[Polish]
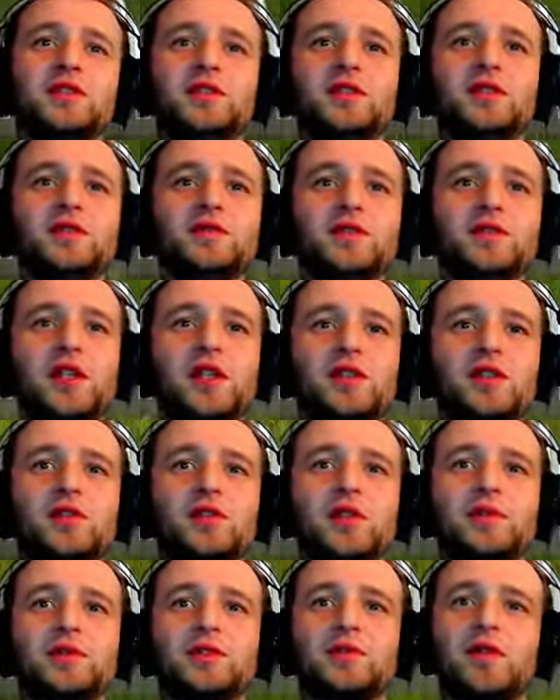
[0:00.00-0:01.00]
i
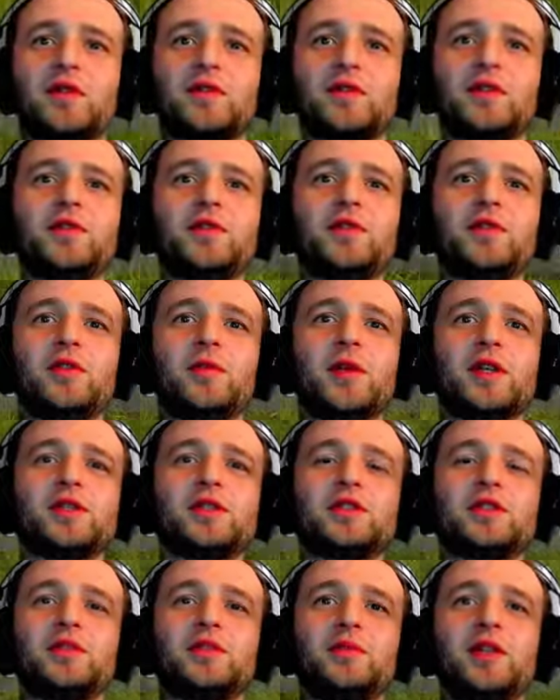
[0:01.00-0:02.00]
wylatuje mi z głowy i
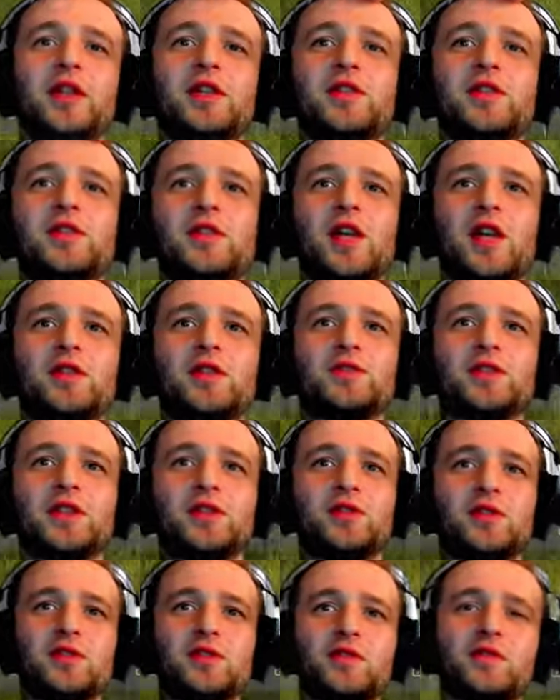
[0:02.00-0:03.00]
wyobraźcie sobie jaki żal
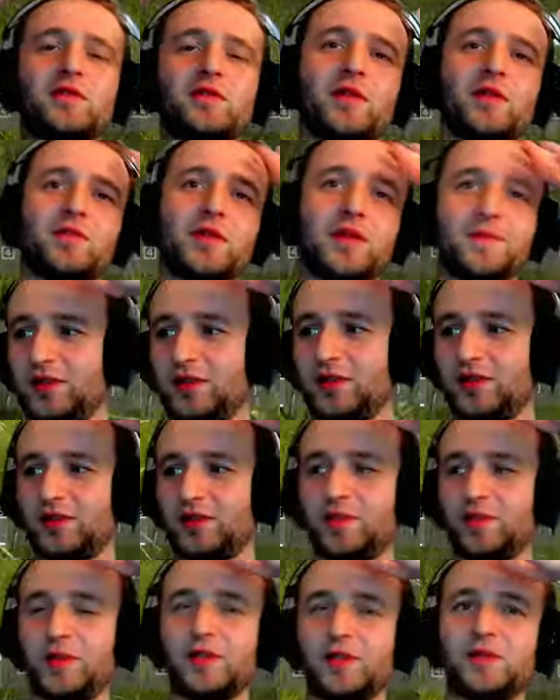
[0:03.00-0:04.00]
wtedy odczuwam, to jest
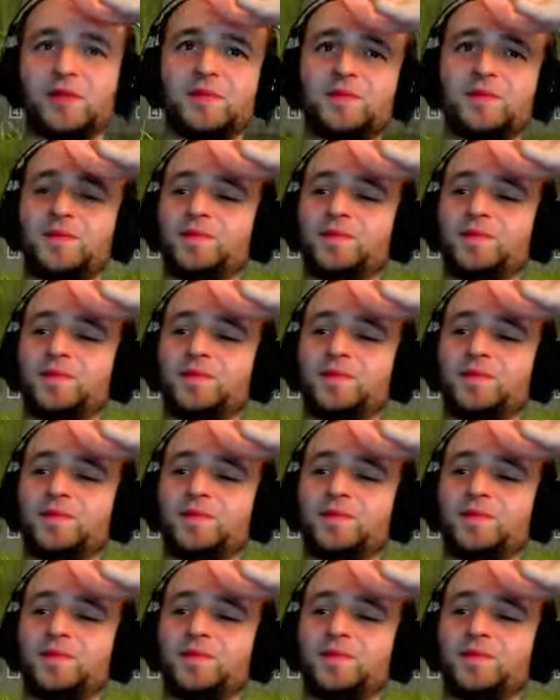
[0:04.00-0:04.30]
dopiero.